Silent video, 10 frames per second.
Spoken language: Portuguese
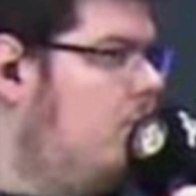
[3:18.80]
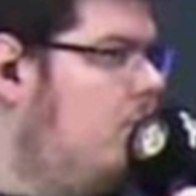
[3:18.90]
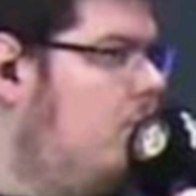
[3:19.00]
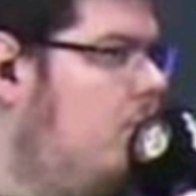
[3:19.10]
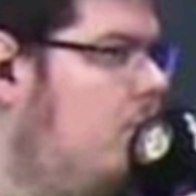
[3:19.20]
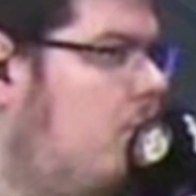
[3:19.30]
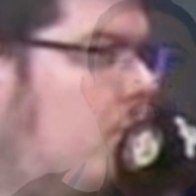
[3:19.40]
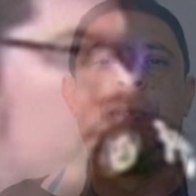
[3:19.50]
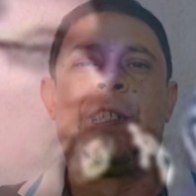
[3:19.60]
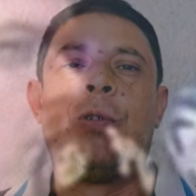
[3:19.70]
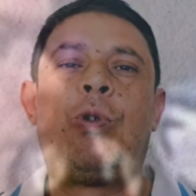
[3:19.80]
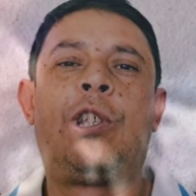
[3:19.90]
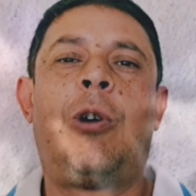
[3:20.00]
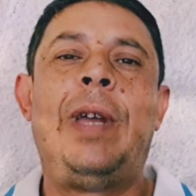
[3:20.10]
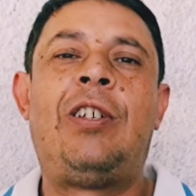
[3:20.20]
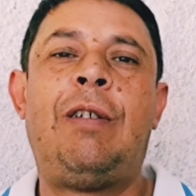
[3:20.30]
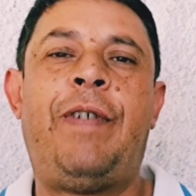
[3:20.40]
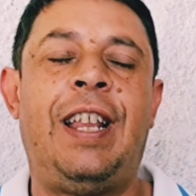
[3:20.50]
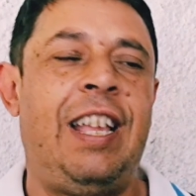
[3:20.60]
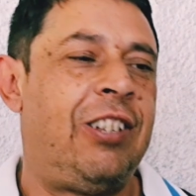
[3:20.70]
Cara, uma transmissão totalmente
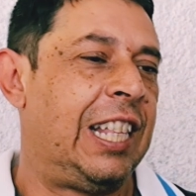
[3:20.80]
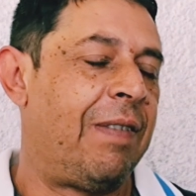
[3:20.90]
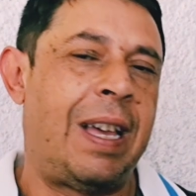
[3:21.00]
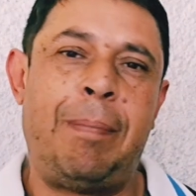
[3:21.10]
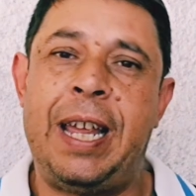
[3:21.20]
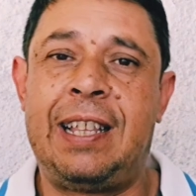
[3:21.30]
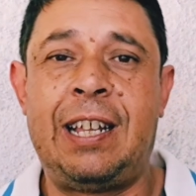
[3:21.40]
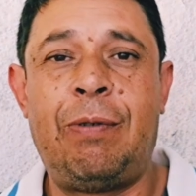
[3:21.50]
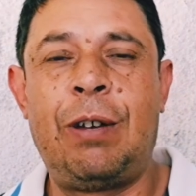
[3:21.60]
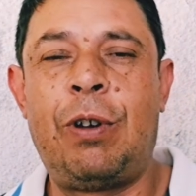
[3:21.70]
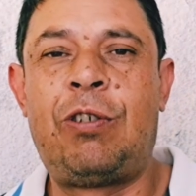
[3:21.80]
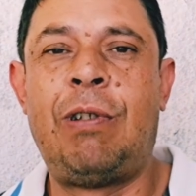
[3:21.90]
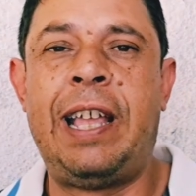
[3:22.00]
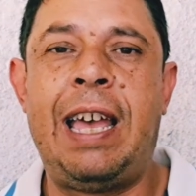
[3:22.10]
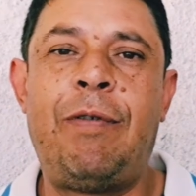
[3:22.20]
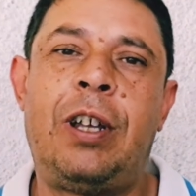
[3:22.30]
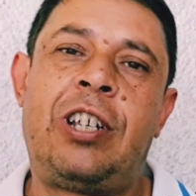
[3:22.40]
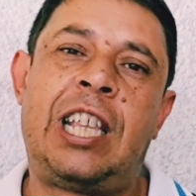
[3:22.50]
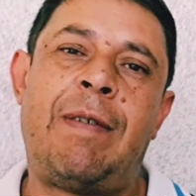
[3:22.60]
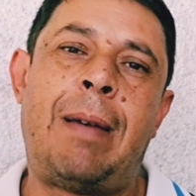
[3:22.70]
diferente da TV aberta, né? um negócio leve. Eu acho
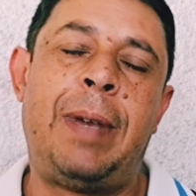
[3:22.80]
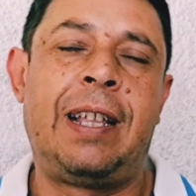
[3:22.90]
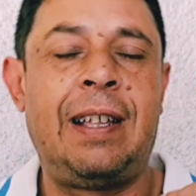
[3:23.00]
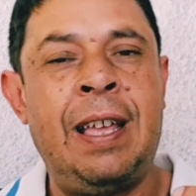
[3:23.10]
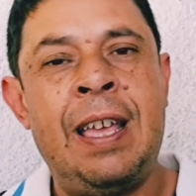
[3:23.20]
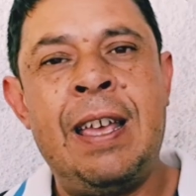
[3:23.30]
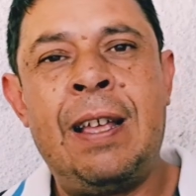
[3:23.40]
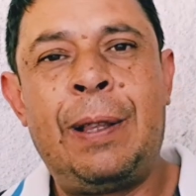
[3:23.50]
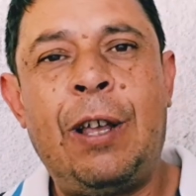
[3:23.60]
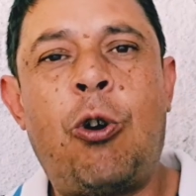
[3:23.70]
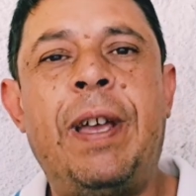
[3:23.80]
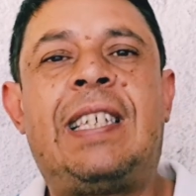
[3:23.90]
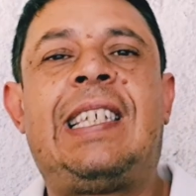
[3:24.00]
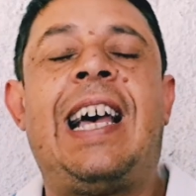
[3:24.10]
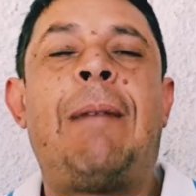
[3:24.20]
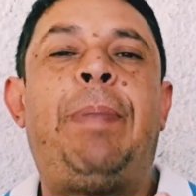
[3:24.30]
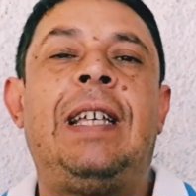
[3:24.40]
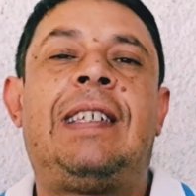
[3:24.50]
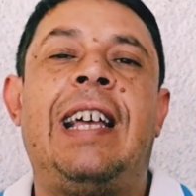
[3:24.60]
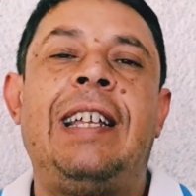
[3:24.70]
que a TV aberta tem que começar a
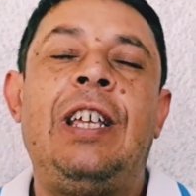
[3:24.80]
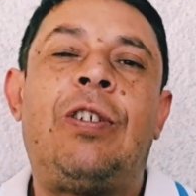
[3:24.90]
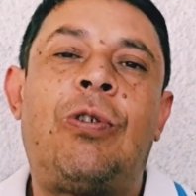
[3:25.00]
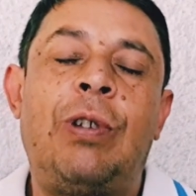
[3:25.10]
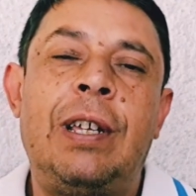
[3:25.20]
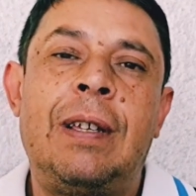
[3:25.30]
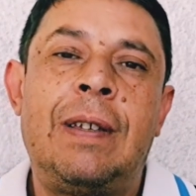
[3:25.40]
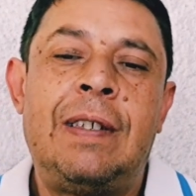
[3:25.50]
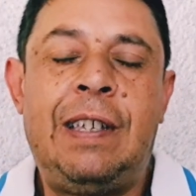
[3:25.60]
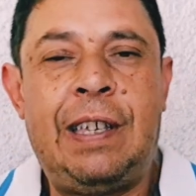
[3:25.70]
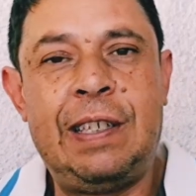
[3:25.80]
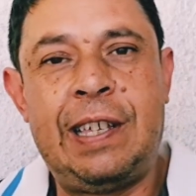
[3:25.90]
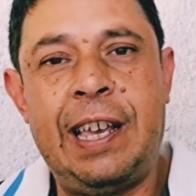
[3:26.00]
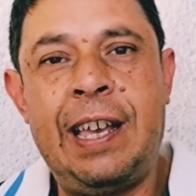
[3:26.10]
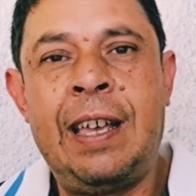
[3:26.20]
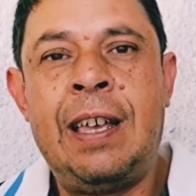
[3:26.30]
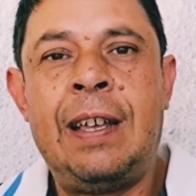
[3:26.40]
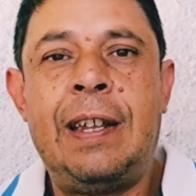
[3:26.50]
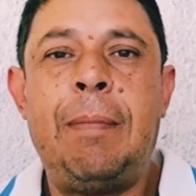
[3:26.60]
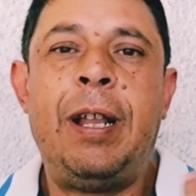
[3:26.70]
pensar nisso, né? Se quiser
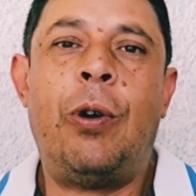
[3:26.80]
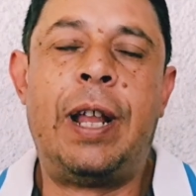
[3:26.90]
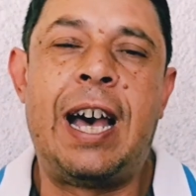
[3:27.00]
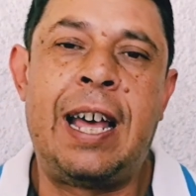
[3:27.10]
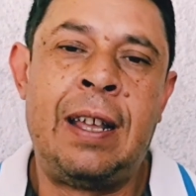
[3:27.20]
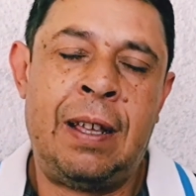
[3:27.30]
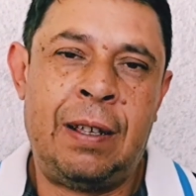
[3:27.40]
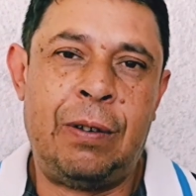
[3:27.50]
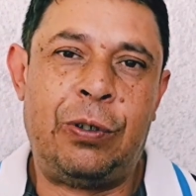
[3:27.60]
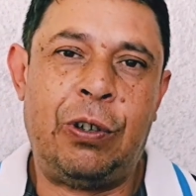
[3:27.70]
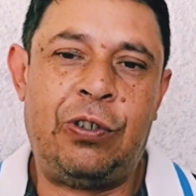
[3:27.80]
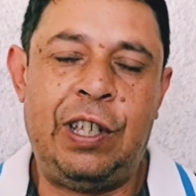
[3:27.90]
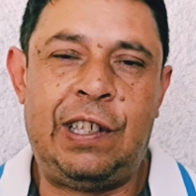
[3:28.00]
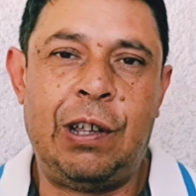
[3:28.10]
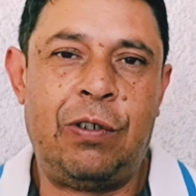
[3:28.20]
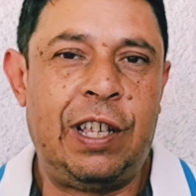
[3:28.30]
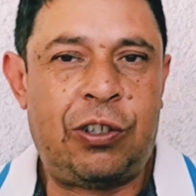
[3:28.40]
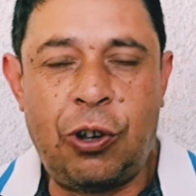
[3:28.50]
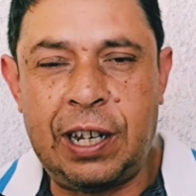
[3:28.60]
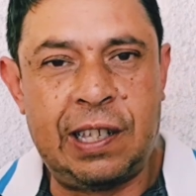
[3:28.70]
né, melhorar os seus índices de
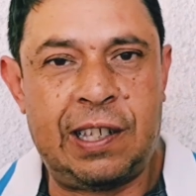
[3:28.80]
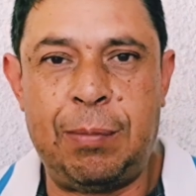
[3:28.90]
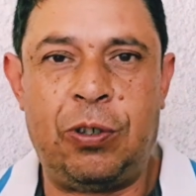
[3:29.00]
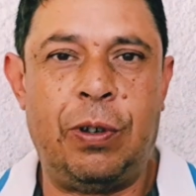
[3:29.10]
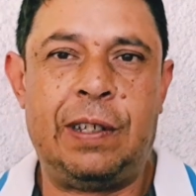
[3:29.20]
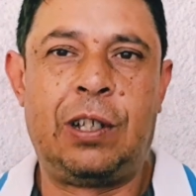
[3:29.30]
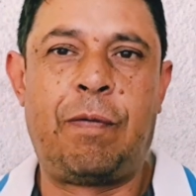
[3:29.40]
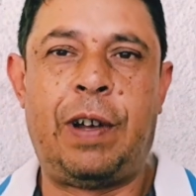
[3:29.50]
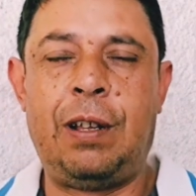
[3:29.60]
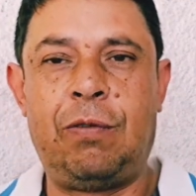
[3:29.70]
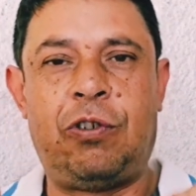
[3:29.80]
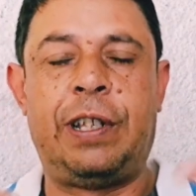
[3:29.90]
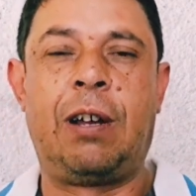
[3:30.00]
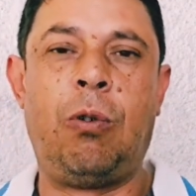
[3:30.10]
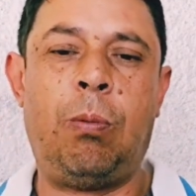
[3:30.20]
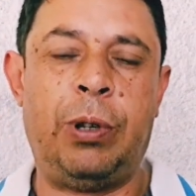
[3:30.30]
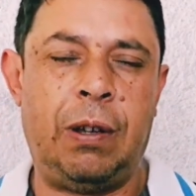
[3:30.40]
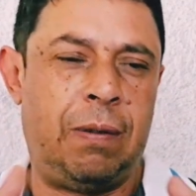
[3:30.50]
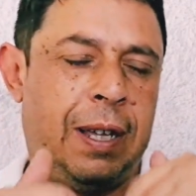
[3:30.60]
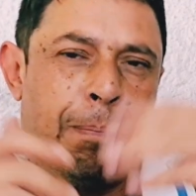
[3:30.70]
audiência, todas as emissoras, né? Não tô falando só da Globo,
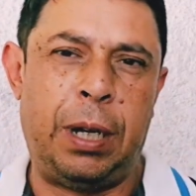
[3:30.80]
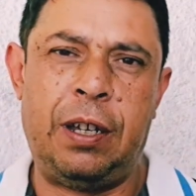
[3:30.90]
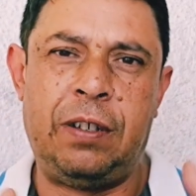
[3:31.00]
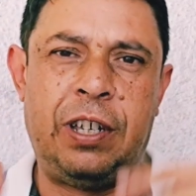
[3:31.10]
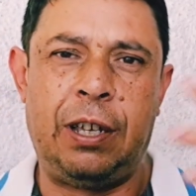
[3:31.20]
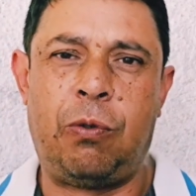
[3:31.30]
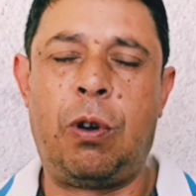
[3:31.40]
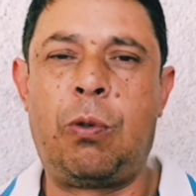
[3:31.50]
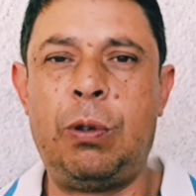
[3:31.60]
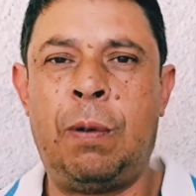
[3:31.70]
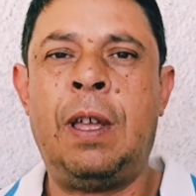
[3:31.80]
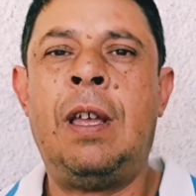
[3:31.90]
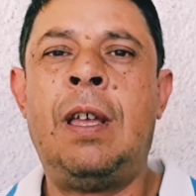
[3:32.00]
não. A Band, a Record, quando,